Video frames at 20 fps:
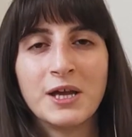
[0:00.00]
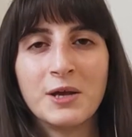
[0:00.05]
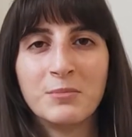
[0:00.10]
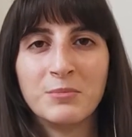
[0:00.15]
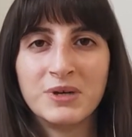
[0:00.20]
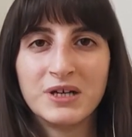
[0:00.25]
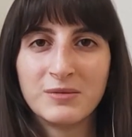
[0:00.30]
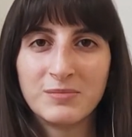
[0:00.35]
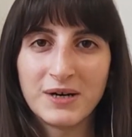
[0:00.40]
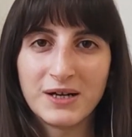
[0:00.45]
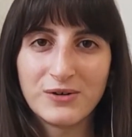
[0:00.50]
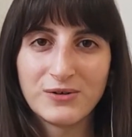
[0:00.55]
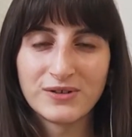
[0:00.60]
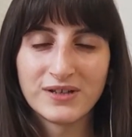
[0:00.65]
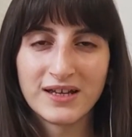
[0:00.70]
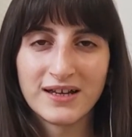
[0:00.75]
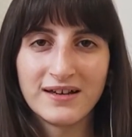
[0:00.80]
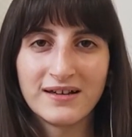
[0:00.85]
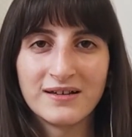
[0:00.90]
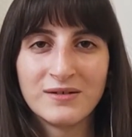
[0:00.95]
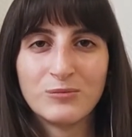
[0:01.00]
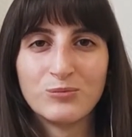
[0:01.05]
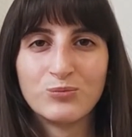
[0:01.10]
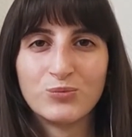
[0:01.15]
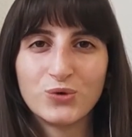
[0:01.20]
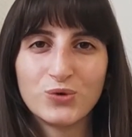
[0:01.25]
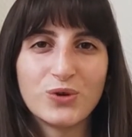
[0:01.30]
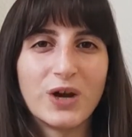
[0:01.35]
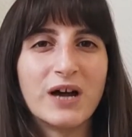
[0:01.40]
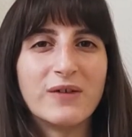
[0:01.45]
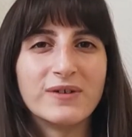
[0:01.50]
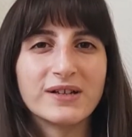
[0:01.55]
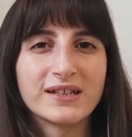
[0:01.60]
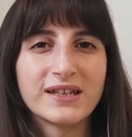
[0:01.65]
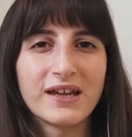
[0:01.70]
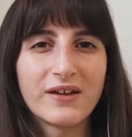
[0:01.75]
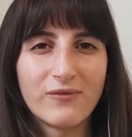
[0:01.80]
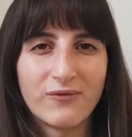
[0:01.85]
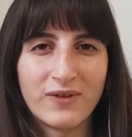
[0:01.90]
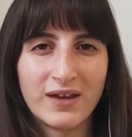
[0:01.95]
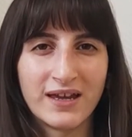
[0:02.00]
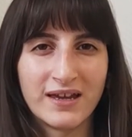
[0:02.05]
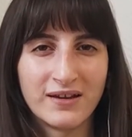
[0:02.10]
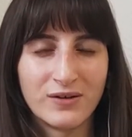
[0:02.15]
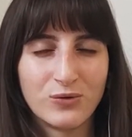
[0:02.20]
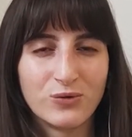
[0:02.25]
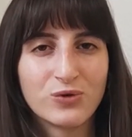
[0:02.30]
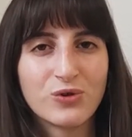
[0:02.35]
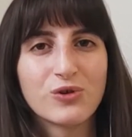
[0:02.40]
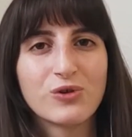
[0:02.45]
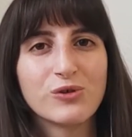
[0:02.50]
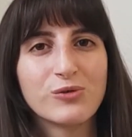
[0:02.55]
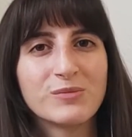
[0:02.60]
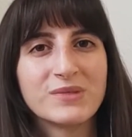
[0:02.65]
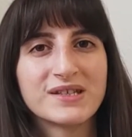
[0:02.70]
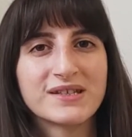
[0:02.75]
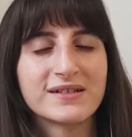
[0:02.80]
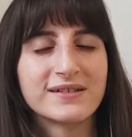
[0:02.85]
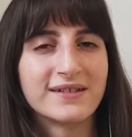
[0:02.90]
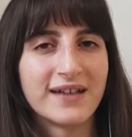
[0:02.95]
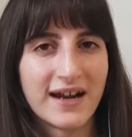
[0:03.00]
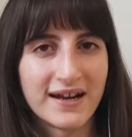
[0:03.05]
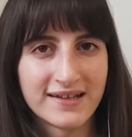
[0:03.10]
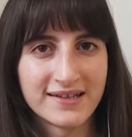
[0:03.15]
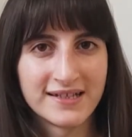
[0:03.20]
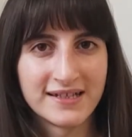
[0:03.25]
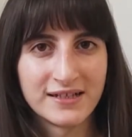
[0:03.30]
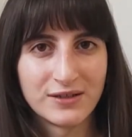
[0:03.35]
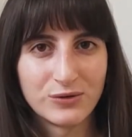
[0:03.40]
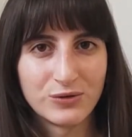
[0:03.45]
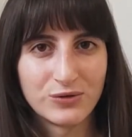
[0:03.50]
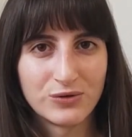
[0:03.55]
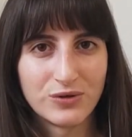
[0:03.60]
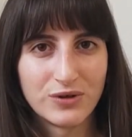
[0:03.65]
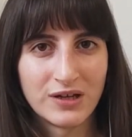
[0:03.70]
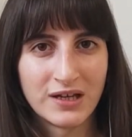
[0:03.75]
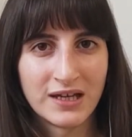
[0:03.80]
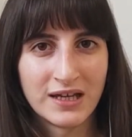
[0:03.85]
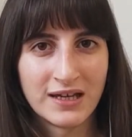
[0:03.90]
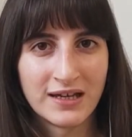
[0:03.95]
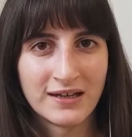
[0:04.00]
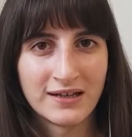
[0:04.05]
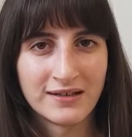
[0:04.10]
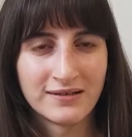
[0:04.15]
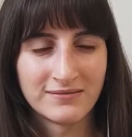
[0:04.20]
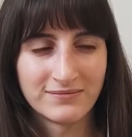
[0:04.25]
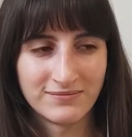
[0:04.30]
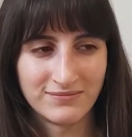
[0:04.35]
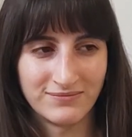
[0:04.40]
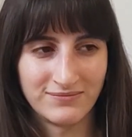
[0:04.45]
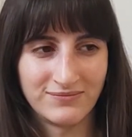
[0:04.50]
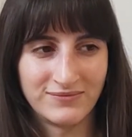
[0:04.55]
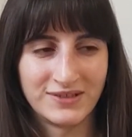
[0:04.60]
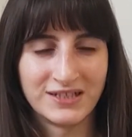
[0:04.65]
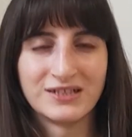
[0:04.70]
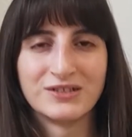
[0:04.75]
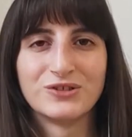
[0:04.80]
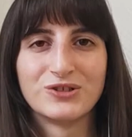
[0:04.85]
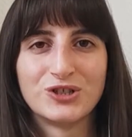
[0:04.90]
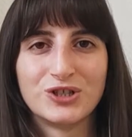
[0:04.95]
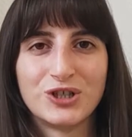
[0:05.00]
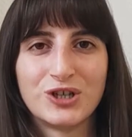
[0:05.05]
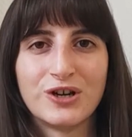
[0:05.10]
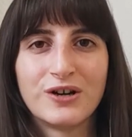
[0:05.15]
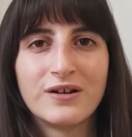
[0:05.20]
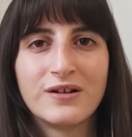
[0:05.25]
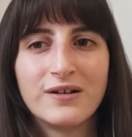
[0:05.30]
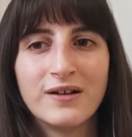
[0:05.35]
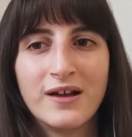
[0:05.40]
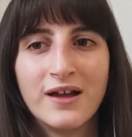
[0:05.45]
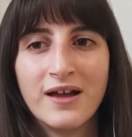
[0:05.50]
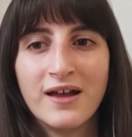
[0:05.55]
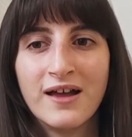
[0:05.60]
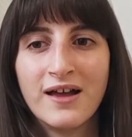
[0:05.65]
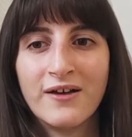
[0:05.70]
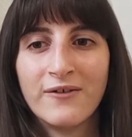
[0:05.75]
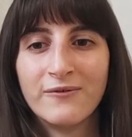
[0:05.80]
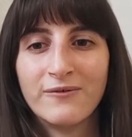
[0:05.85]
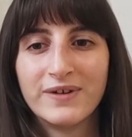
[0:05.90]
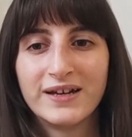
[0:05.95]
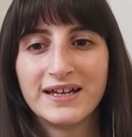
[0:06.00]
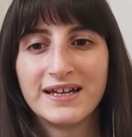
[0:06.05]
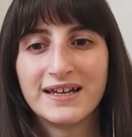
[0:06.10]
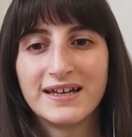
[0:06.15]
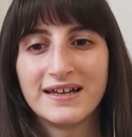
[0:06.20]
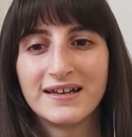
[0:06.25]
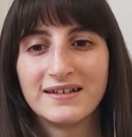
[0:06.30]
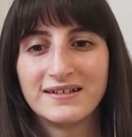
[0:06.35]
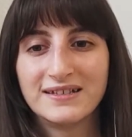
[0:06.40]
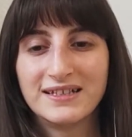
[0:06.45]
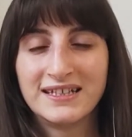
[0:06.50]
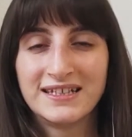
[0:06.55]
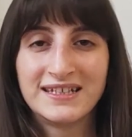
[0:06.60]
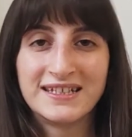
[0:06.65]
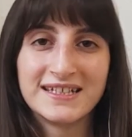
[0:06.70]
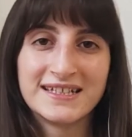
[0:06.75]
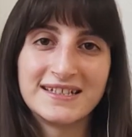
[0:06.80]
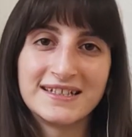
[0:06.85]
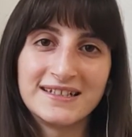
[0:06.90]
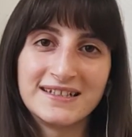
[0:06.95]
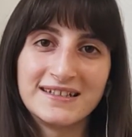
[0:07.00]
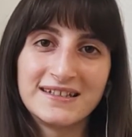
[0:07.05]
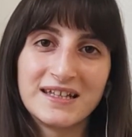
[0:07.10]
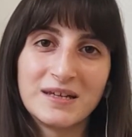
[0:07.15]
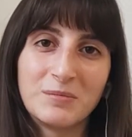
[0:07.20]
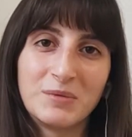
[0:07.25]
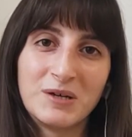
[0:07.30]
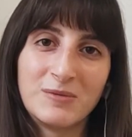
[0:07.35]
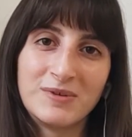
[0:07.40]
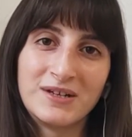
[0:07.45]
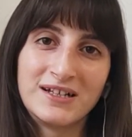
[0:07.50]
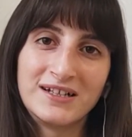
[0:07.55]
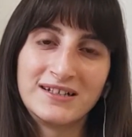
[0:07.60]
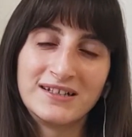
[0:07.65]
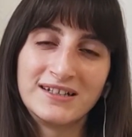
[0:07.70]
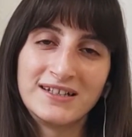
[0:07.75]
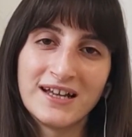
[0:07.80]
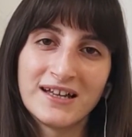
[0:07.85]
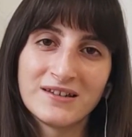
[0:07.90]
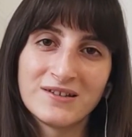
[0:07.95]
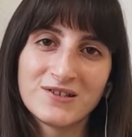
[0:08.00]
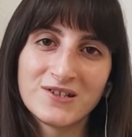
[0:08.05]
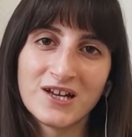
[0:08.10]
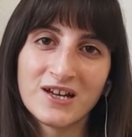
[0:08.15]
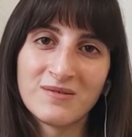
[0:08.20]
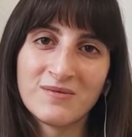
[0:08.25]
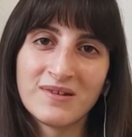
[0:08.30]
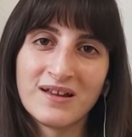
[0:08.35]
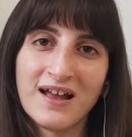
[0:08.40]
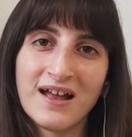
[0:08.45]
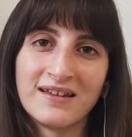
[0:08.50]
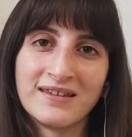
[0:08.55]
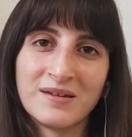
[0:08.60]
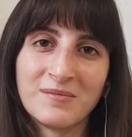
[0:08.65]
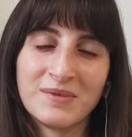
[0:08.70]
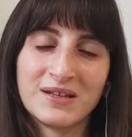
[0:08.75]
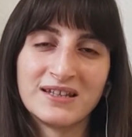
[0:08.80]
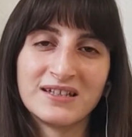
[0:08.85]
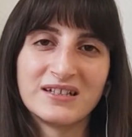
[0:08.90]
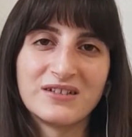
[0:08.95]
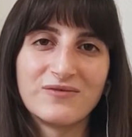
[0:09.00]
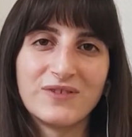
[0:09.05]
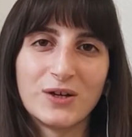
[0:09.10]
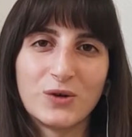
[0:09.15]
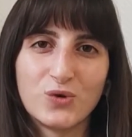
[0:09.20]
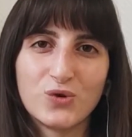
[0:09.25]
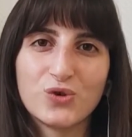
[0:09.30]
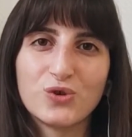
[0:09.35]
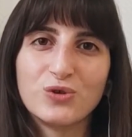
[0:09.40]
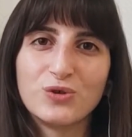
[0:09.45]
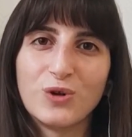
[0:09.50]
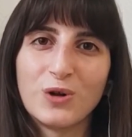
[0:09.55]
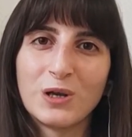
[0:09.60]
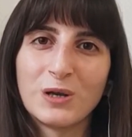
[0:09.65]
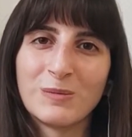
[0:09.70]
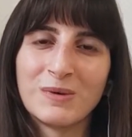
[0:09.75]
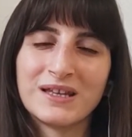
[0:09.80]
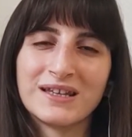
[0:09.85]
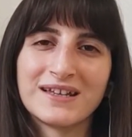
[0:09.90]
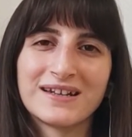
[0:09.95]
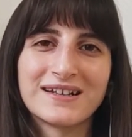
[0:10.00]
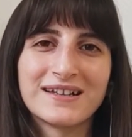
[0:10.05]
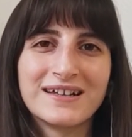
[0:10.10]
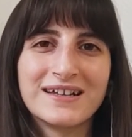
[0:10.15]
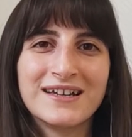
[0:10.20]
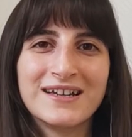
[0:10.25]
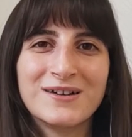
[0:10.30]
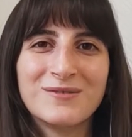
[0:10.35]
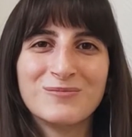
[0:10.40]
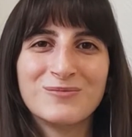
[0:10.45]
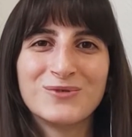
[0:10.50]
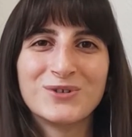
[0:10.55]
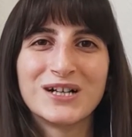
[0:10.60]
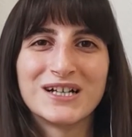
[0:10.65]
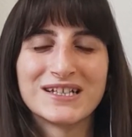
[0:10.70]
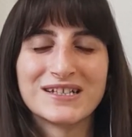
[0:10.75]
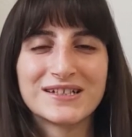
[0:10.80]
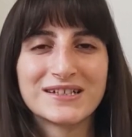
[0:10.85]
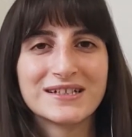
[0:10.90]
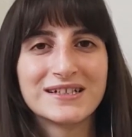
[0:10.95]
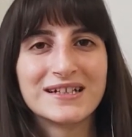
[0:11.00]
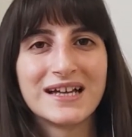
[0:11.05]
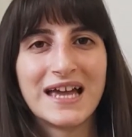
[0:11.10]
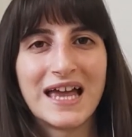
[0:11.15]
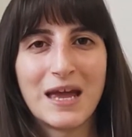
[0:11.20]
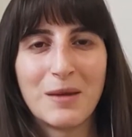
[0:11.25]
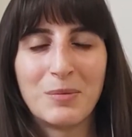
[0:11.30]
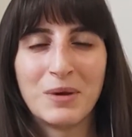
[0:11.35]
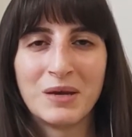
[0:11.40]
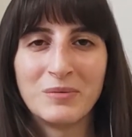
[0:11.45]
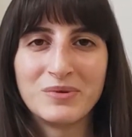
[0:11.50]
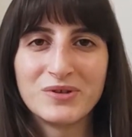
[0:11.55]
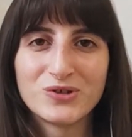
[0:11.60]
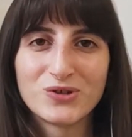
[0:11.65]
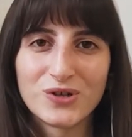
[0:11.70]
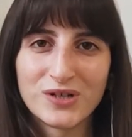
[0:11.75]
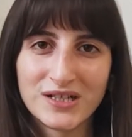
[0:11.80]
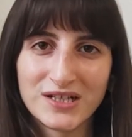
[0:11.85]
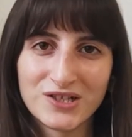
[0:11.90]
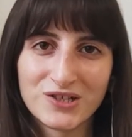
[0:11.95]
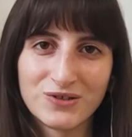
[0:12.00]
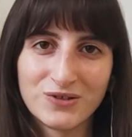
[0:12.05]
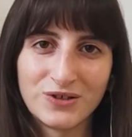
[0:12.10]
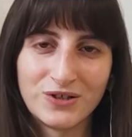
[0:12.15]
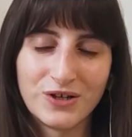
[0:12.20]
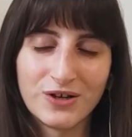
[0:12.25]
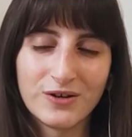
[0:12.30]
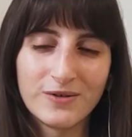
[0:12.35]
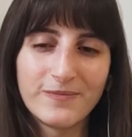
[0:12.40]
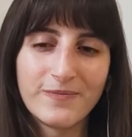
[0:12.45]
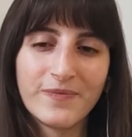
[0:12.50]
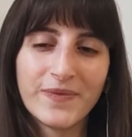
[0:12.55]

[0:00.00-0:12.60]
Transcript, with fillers: Bir baloda burnu havada ve gururlu Mr. Darcy ile e, tanışıyor ve ikisinin de birbirlerini yanlış anlamaları ve gururlu olmaları bu aşkı epey bir zorlaştırıyor.